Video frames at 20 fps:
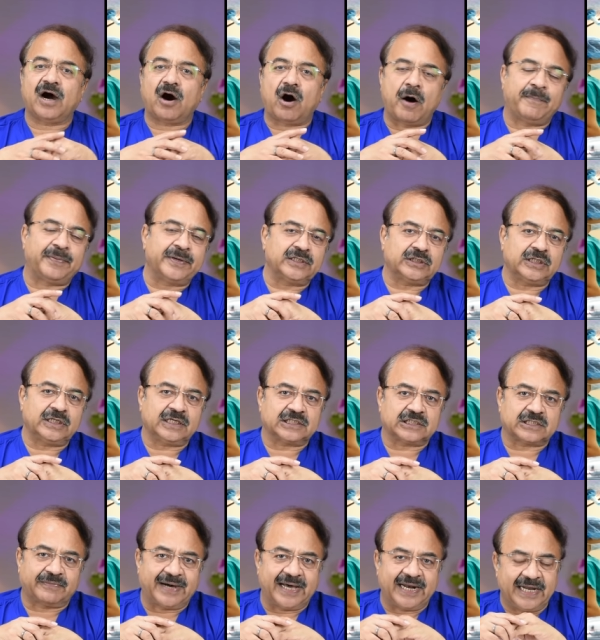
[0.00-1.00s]
या ऑपरेशन का
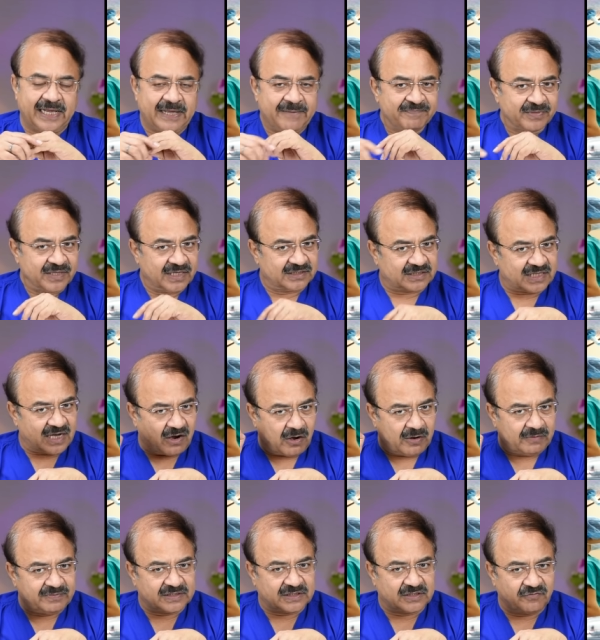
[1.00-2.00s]
सवाल है इज द
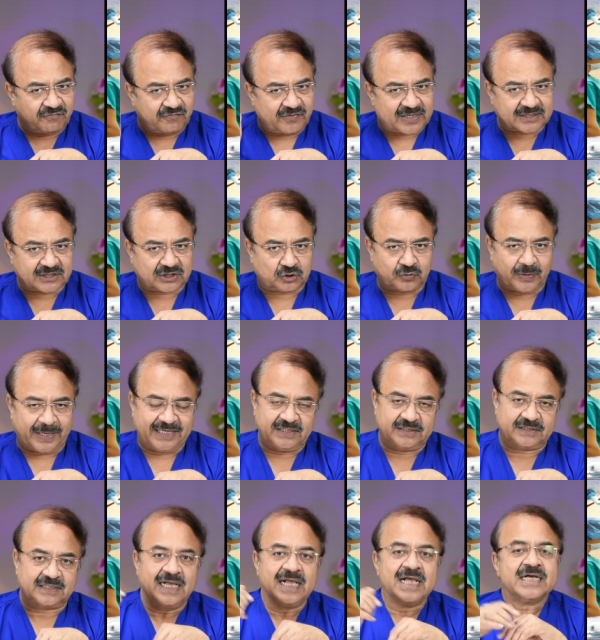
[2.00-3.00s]
ऑलवेज द फर्स्ट
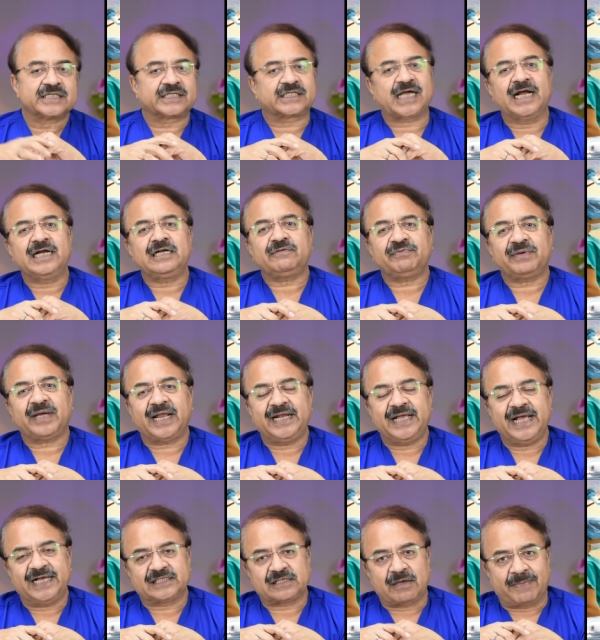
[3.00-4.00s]
चॉइस
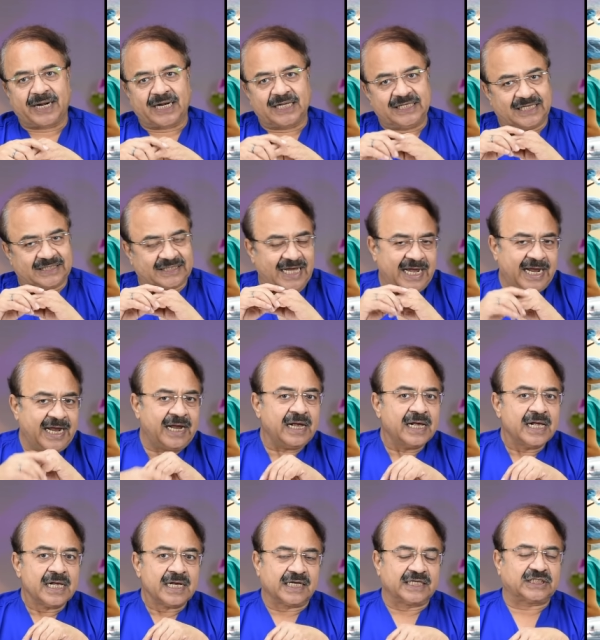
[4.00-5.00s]
साइंटिफिकली ऐसा माना जाता है
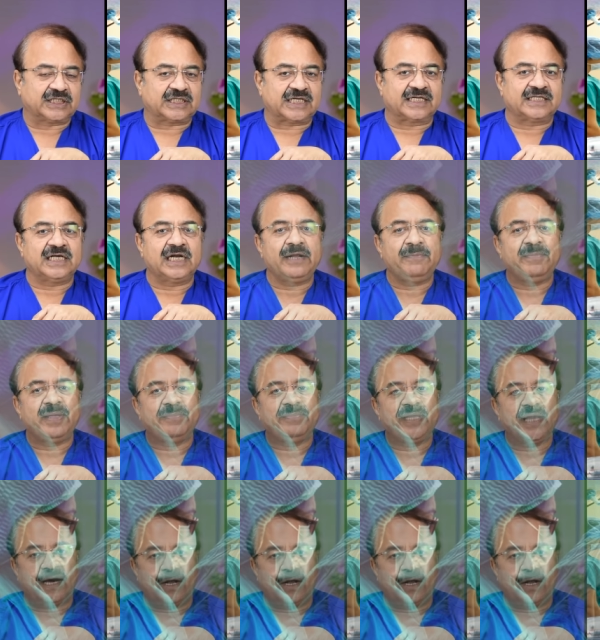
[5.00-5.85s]
कि सर्जरी में भी